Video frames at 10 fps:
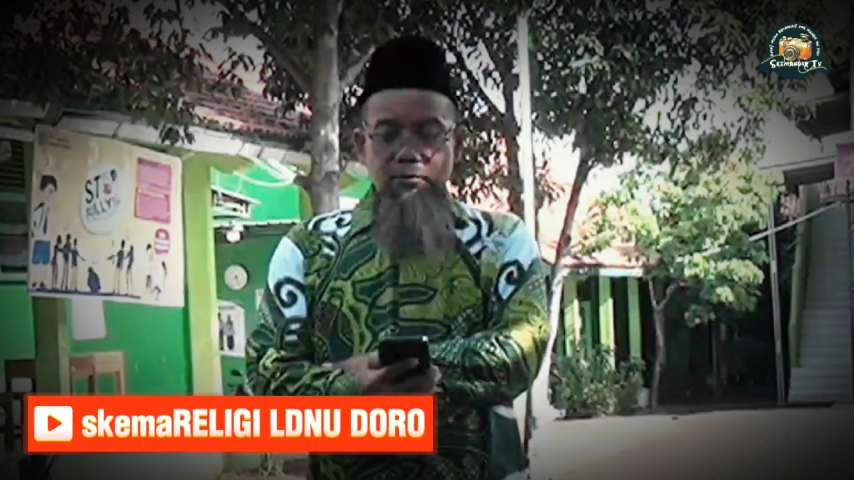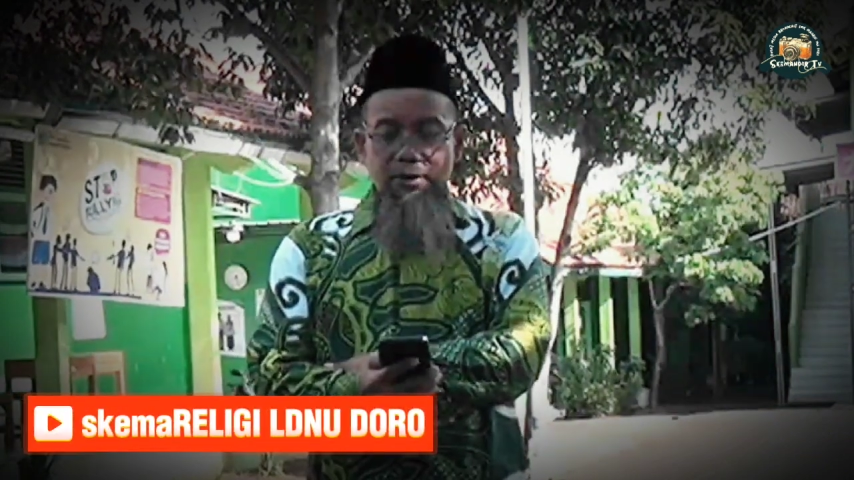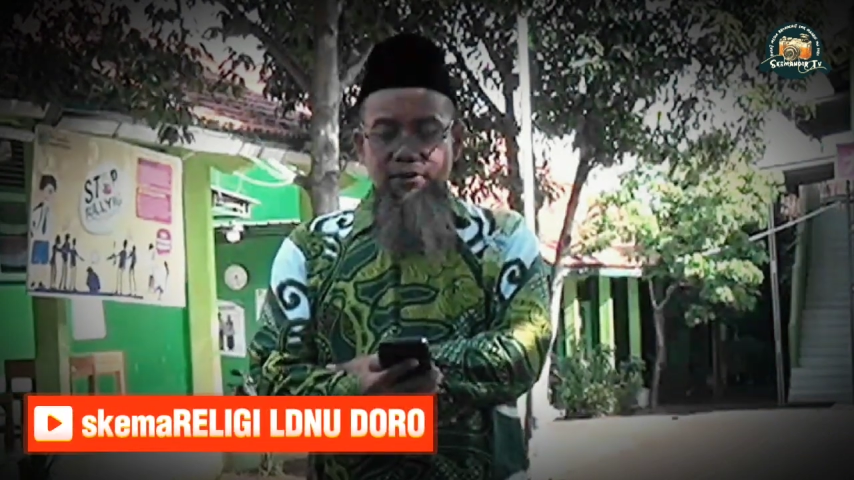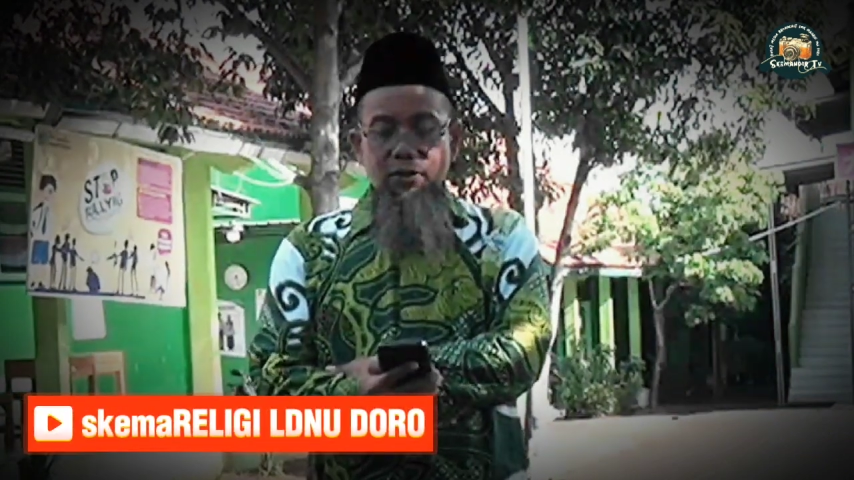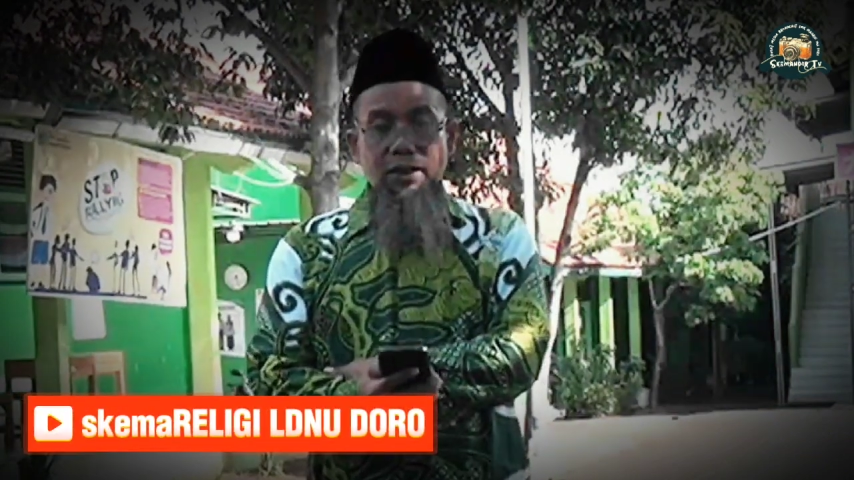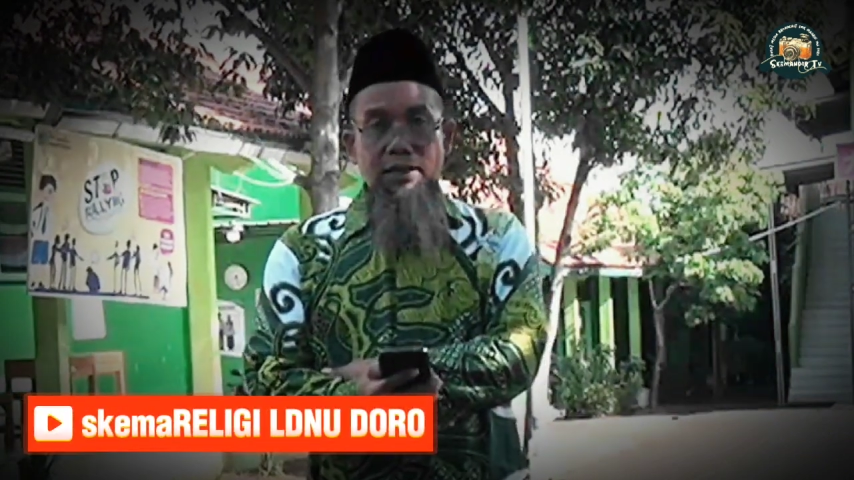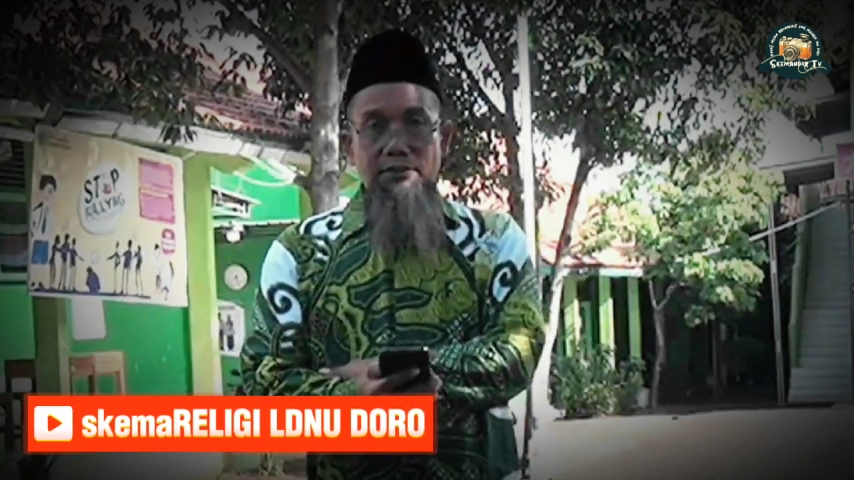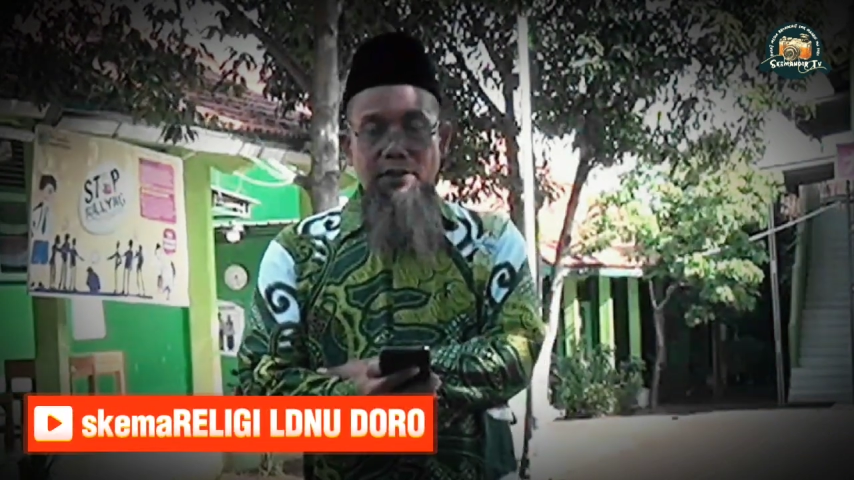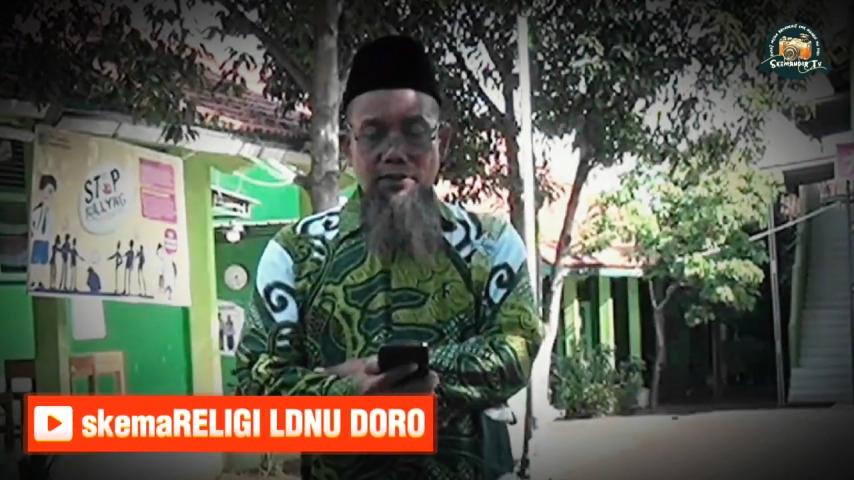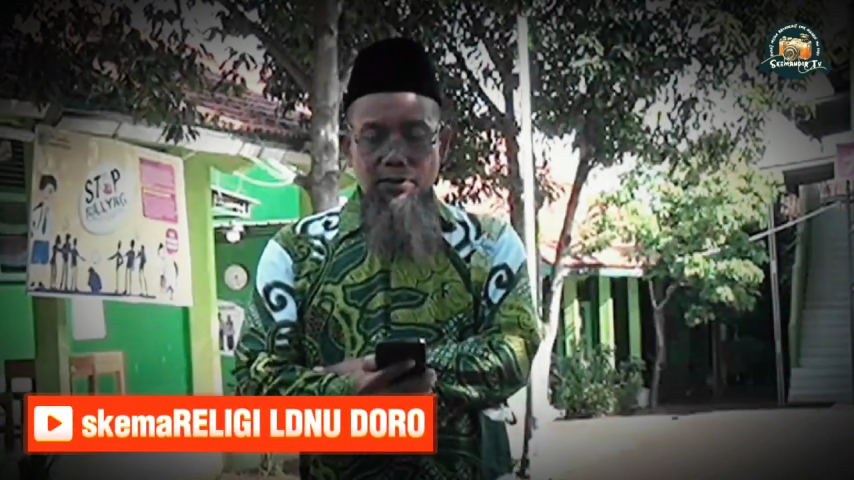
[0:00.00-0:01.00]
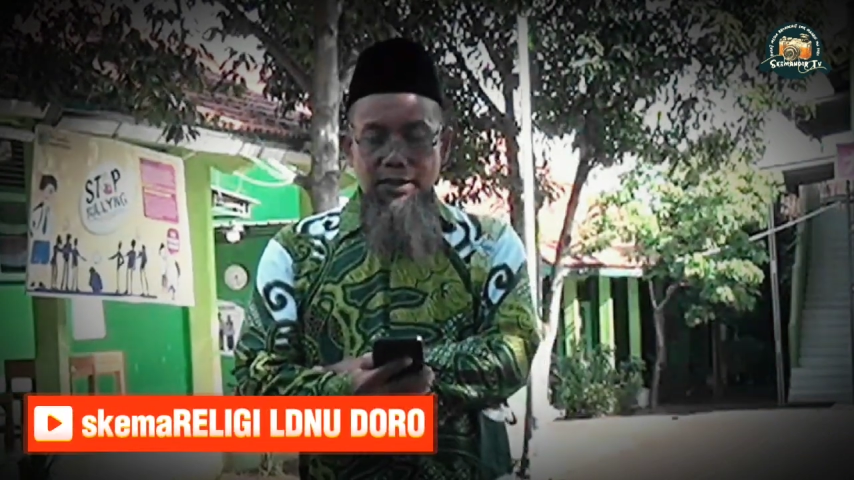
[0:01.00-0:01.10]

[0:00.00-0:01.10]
Muhammad Shallallahu